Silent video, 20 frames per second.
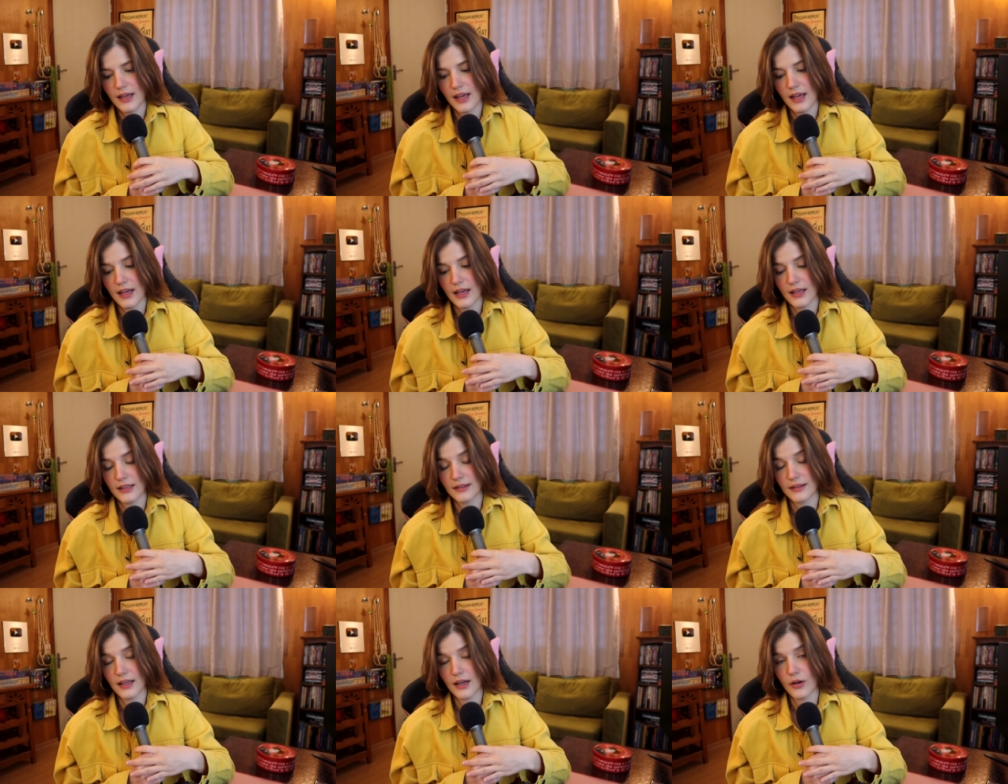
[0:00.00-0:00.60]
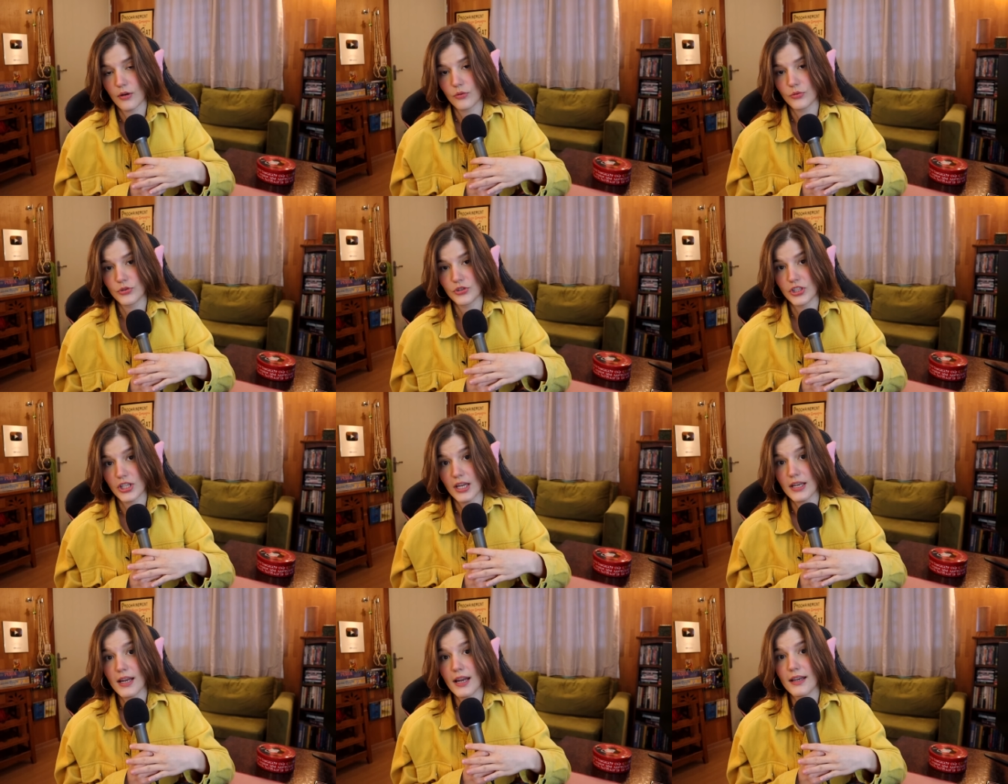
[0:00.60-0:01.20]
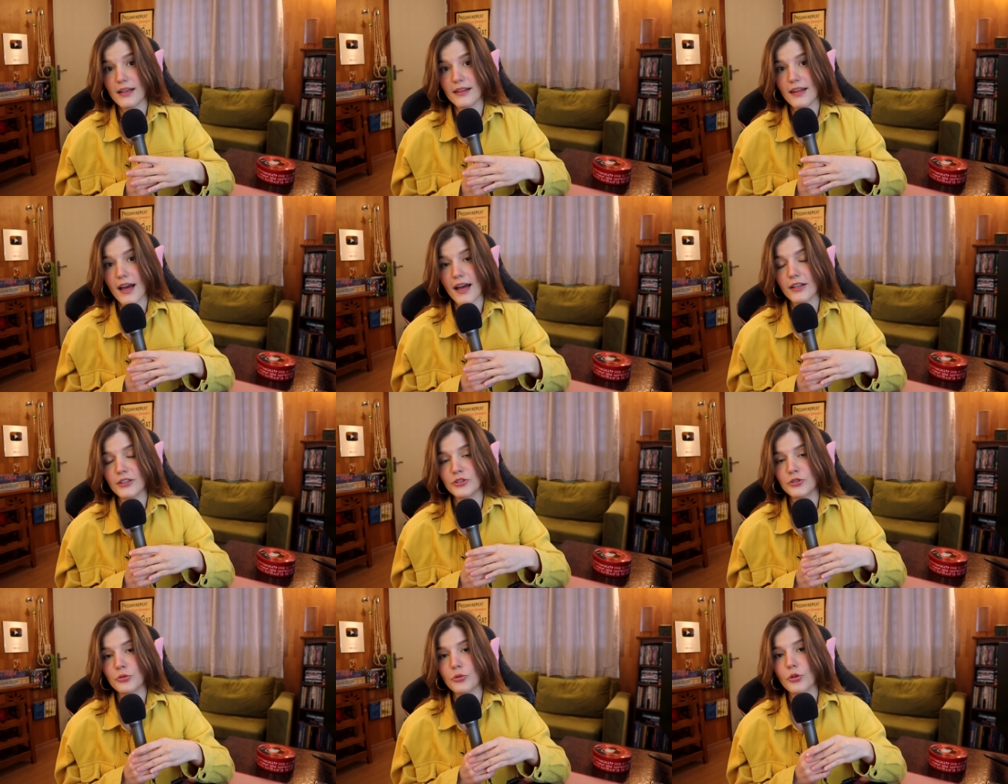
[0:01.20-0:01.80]
É a tal
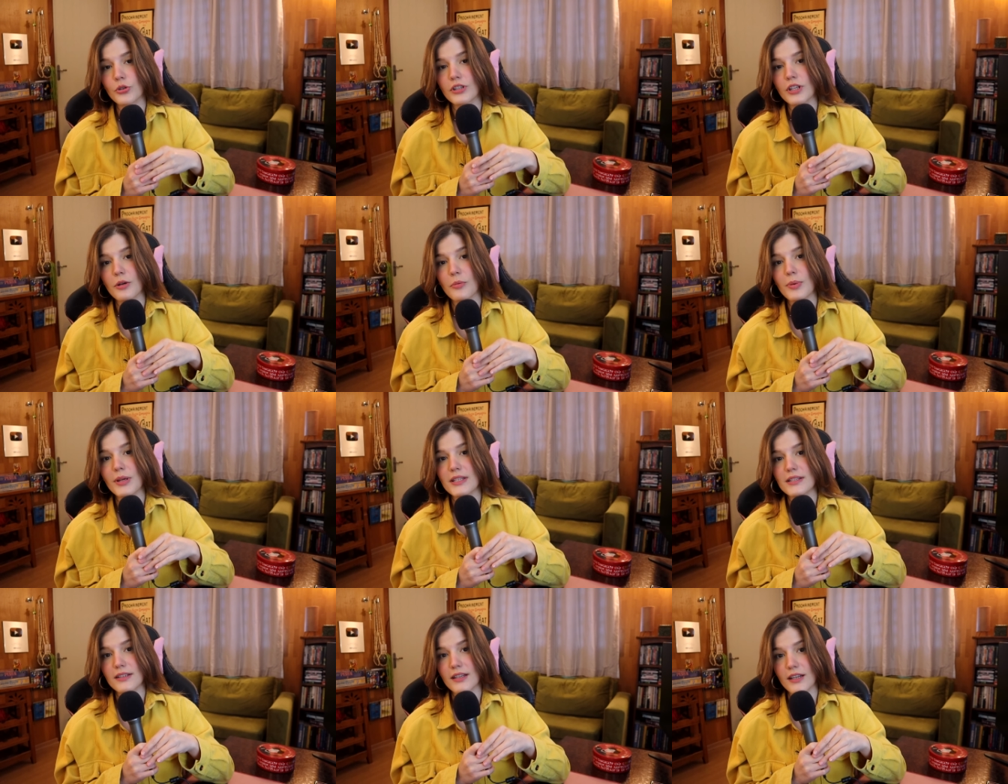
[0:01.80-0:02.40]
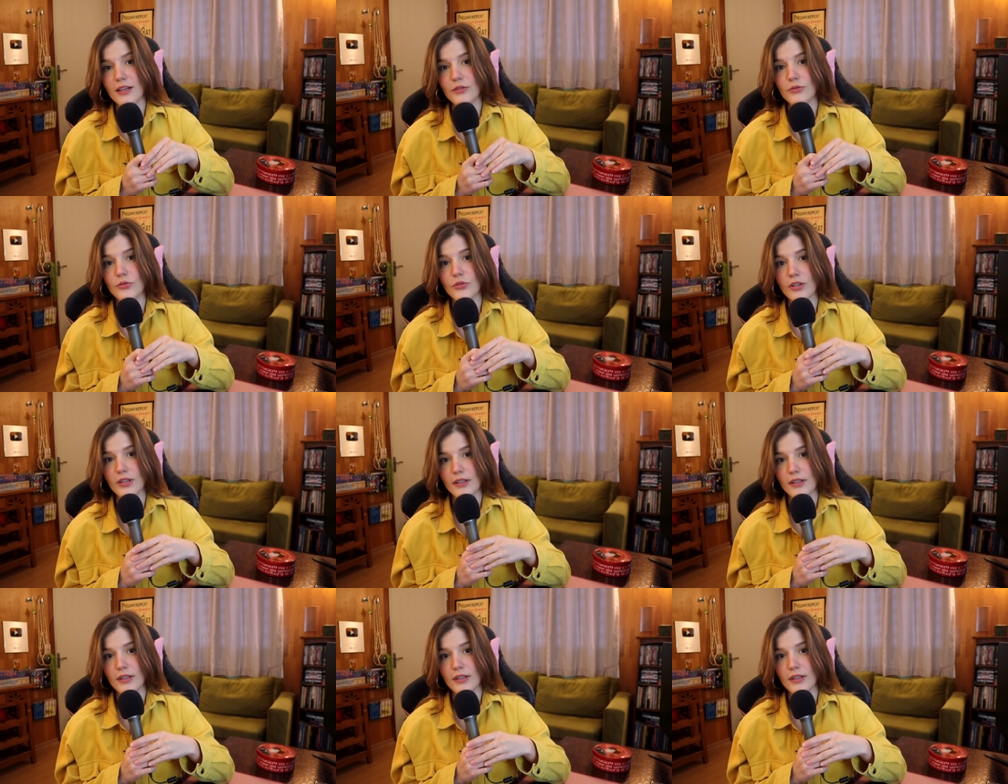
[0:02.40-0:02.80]
genialidade de um roteiro bem escrito, isso